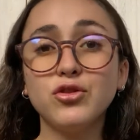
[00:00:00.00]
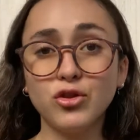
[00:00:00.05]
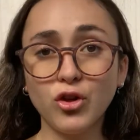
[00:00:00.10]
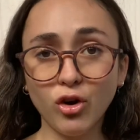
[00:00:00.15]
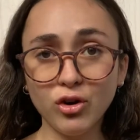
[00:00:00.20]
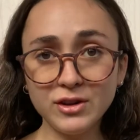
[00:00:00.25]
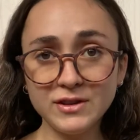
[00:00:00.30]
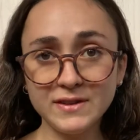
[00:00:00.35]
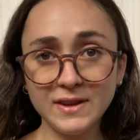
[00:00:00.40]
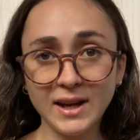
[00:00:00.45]

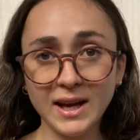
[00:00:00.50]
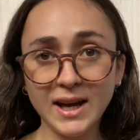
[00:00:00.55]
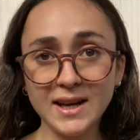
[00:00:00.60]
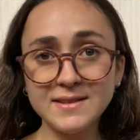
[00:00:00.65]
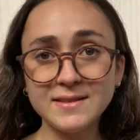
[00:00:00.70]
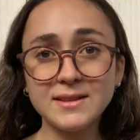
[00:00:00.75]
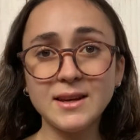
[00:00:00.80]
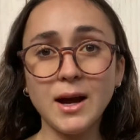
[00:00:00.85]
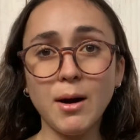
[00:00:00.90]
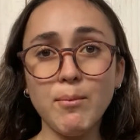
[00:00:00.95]

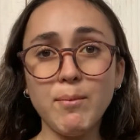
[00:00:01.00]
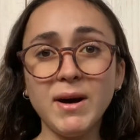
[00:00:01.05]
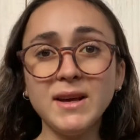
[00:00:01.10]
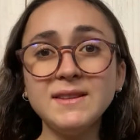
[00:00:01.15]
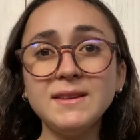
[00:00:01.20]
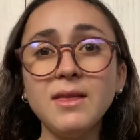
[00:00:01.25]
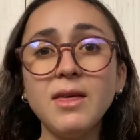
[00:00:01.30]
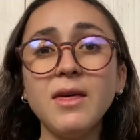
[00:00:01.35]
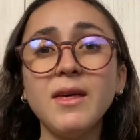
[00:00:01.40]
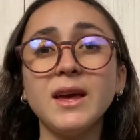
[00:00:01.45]
tóxicas,
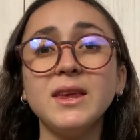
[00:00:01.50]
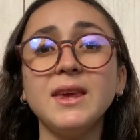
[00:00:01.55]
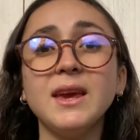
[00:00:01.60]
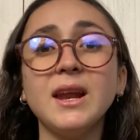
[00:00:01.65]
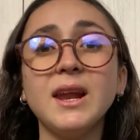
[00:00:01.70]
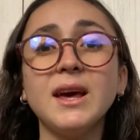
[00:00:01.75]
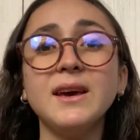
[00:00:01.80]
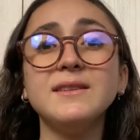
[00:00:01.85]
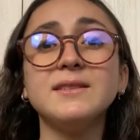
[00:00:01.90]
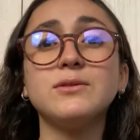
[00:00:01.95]
capaces de
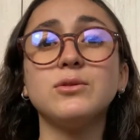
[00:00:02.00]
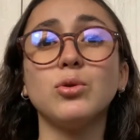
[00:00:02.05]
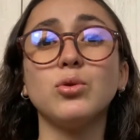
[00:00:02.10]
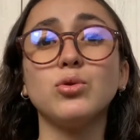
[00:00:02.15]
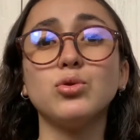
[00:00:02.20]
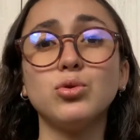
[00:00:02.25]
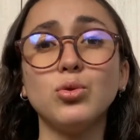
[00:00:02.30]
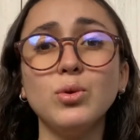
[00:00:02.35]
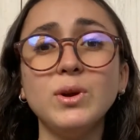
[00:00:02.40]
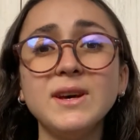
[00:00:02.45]
dañar las
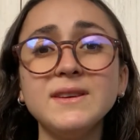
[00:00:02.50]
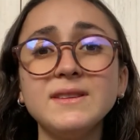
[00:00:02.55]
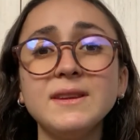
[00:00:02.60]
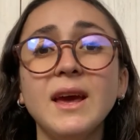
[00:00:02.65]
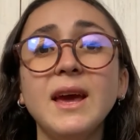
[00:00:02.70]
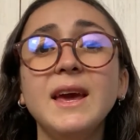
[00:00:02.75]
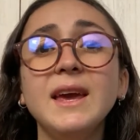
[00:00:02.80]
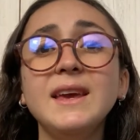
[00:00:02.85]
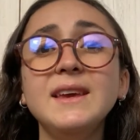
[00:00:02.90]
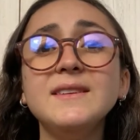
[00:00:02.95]
estructuras
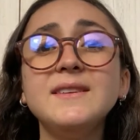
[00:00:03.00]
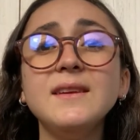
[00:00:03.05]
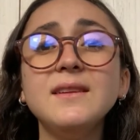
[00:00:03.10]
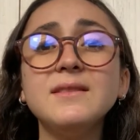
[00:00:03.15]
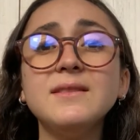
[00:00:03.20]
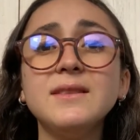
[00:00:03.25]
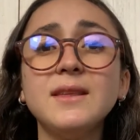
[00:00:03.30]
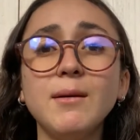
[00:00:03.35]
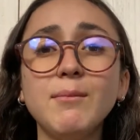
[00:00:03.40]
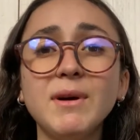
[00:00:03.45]
y
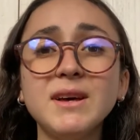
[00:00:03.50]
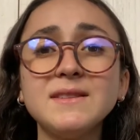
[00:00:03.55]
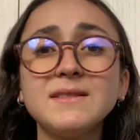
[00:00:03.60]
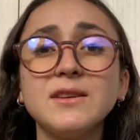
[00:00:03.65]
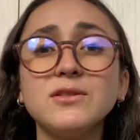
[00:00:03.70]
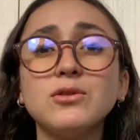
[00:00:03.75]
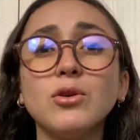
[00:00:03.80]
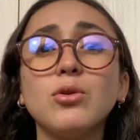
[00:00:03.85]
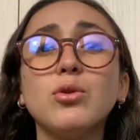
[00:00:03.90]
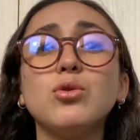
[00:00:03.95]
sistemas
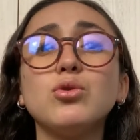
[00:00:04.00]
que son